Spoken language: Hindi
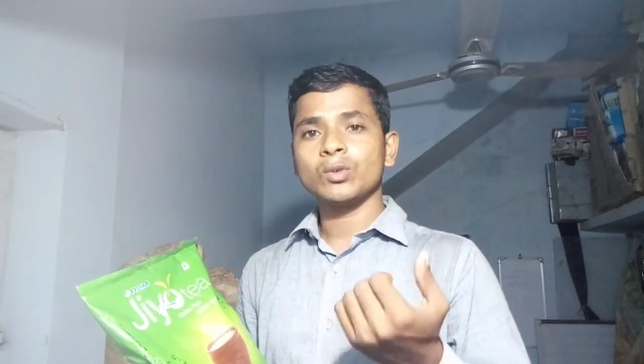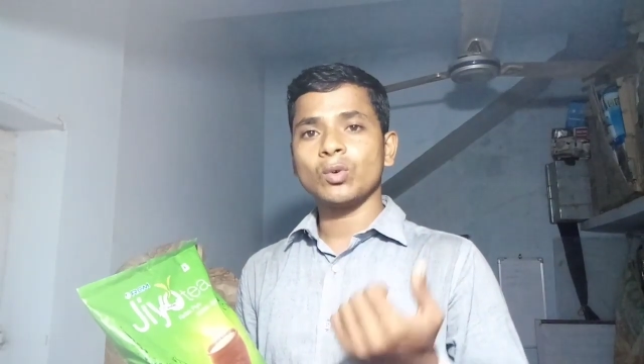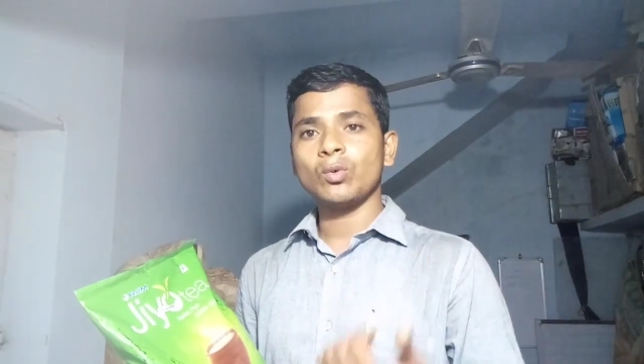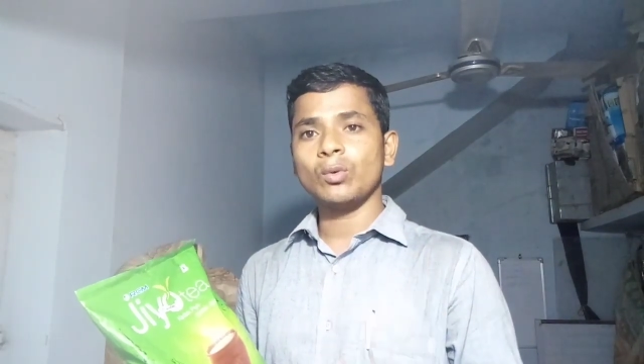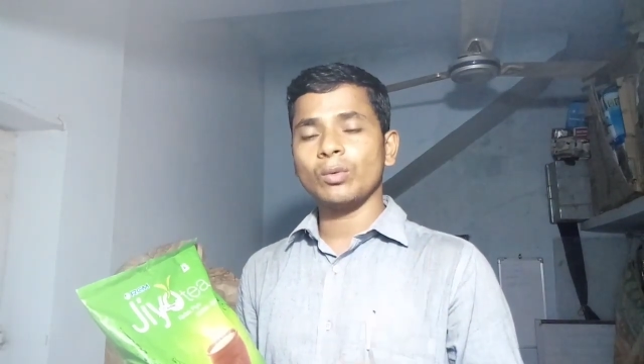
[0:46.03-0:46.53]

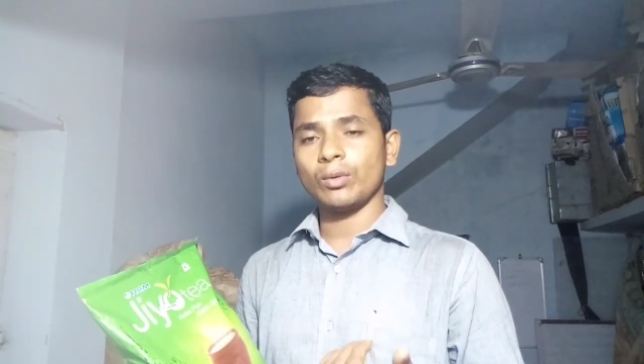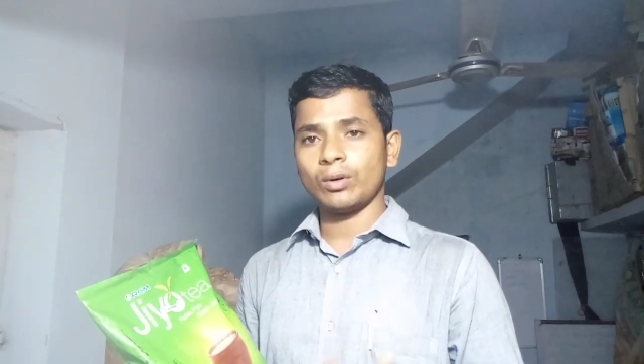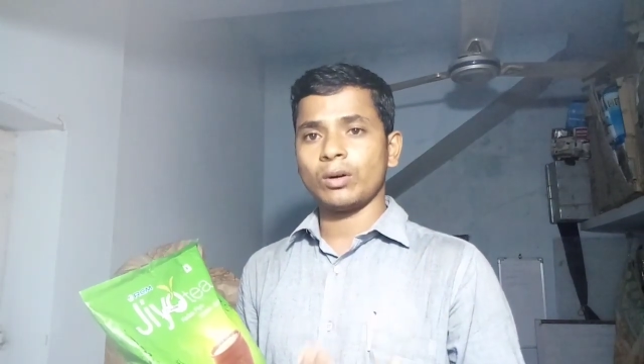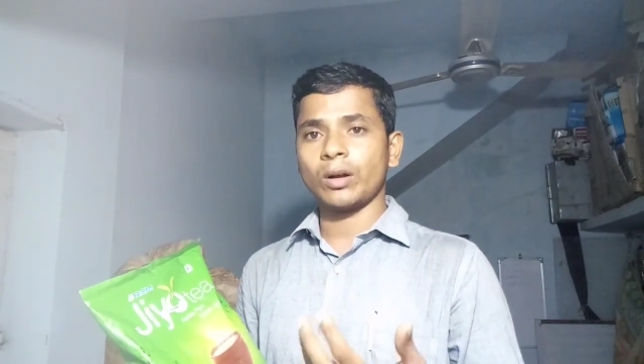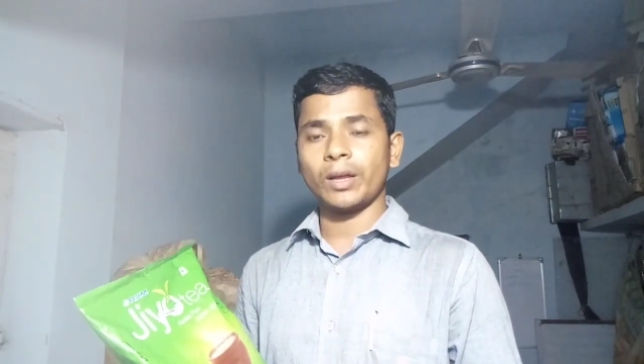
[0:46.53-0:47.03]
जो
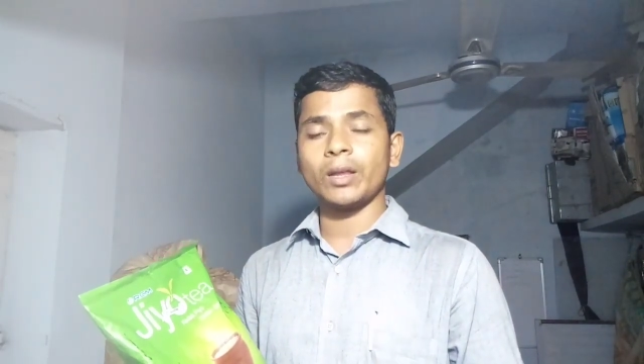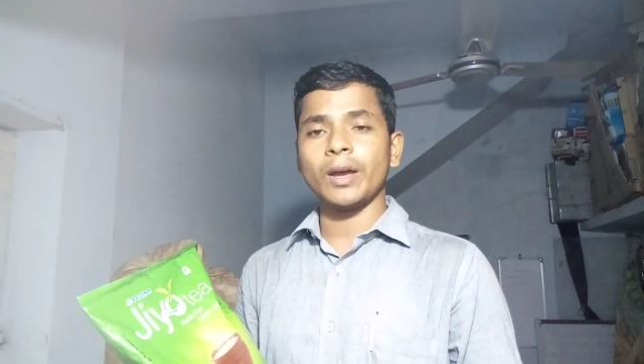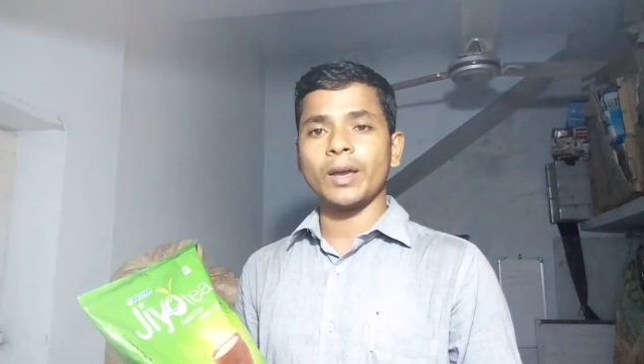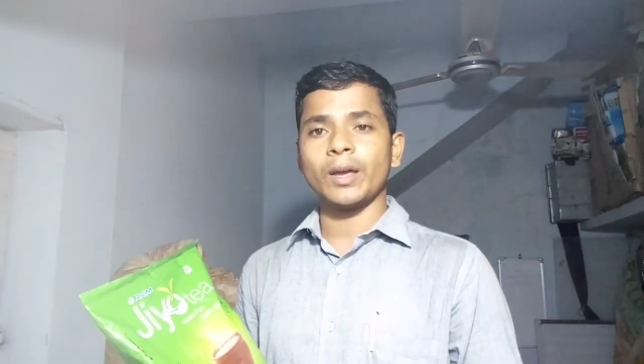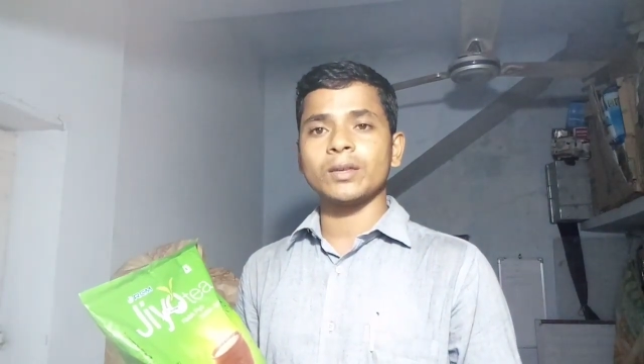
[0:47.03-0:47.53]

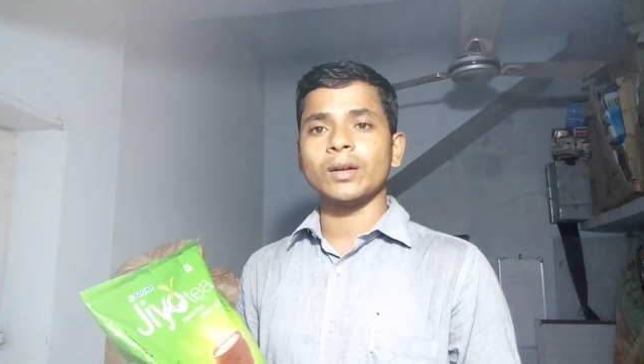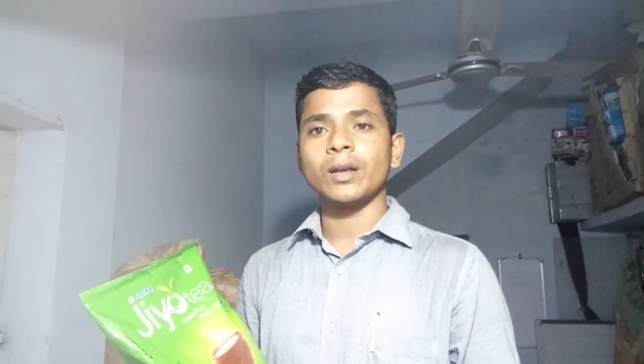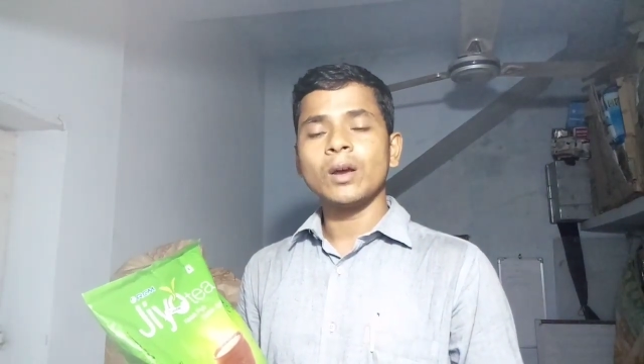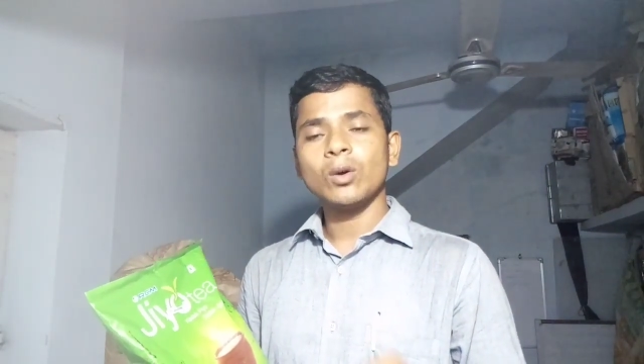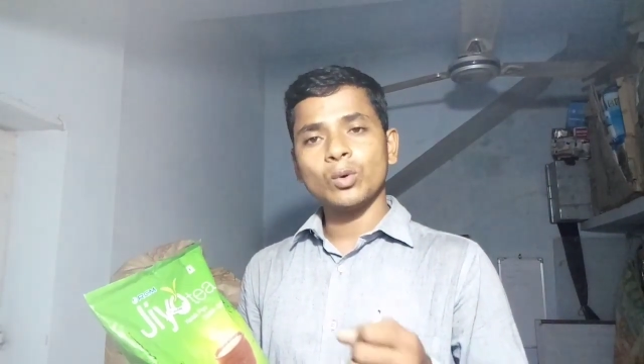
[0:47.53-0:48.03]
रहता है
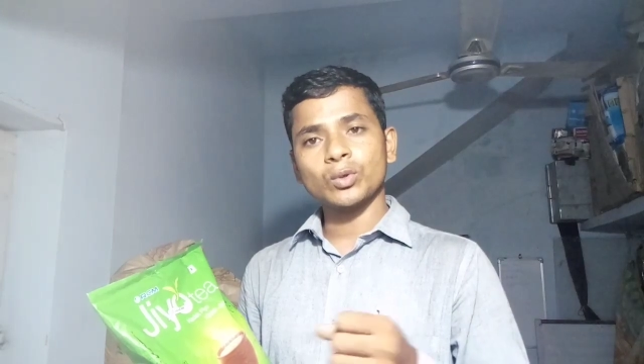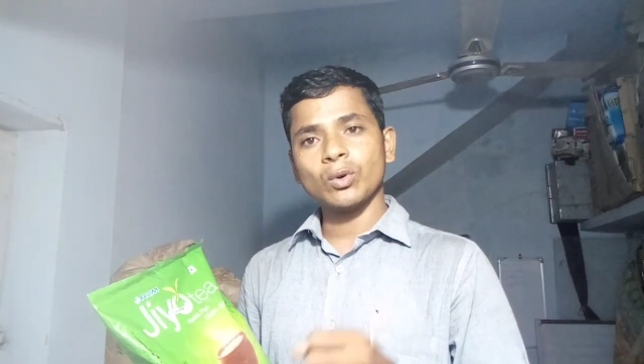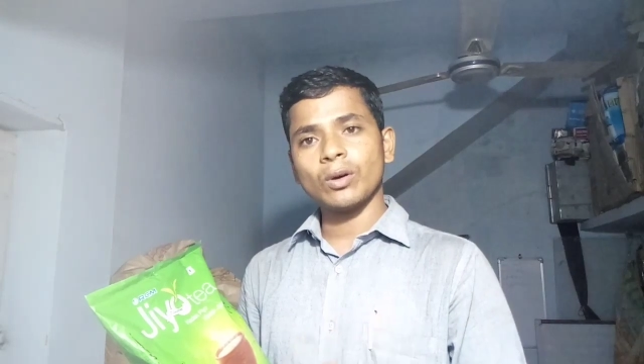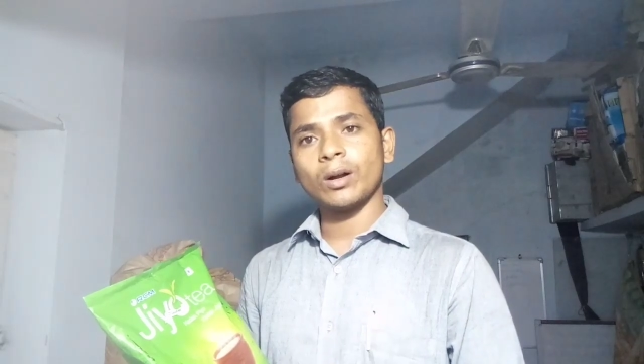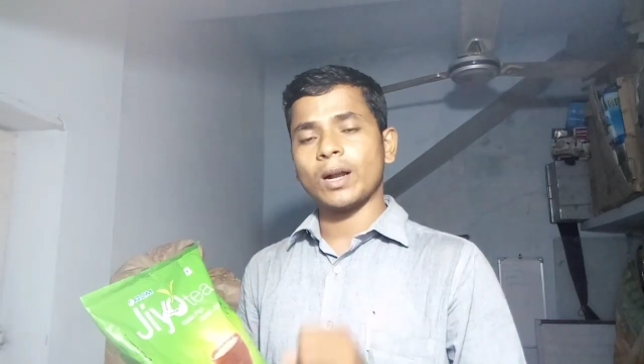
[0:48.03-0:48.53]
एसिड
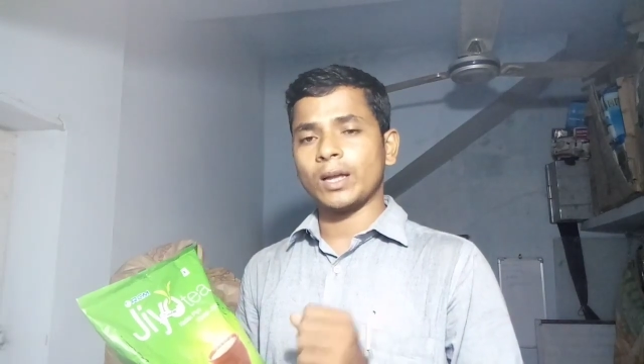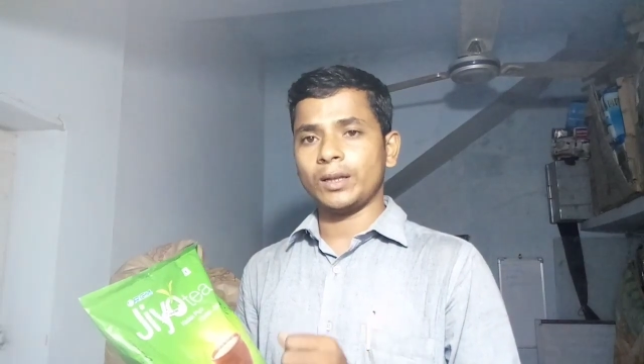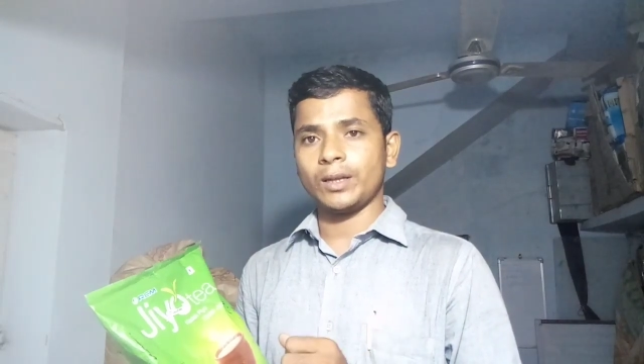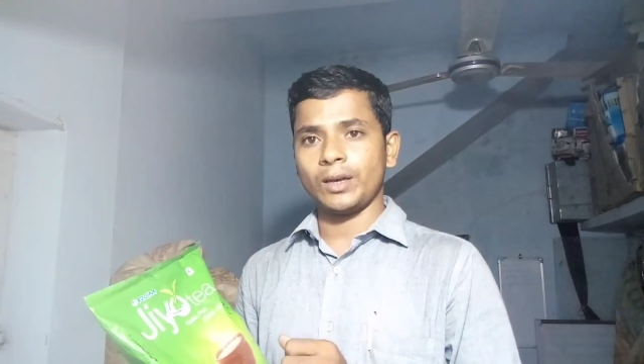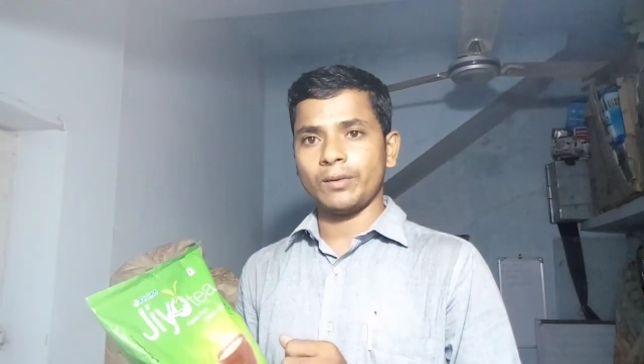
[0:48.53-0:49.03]
उसको घटा
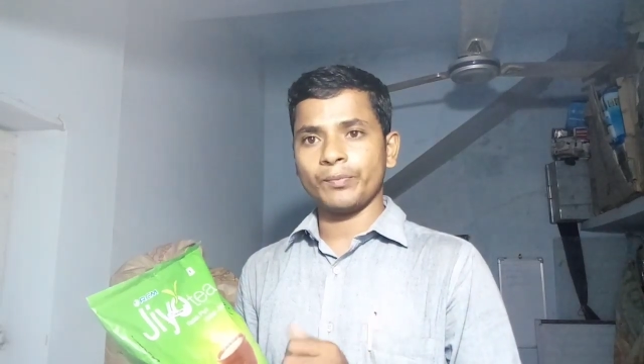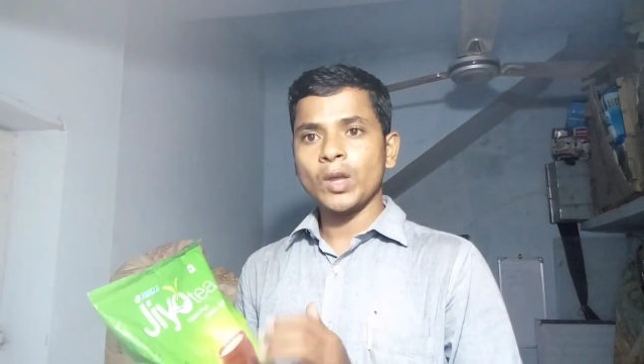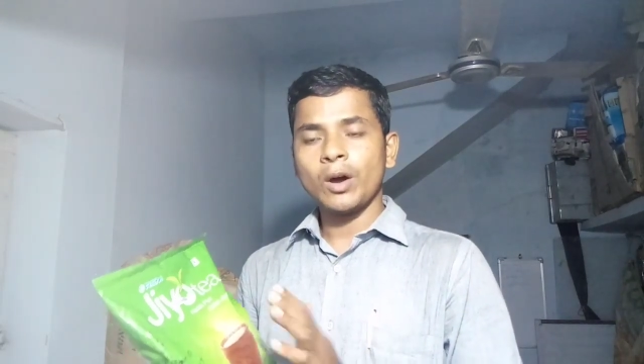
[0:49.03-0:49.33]
देती है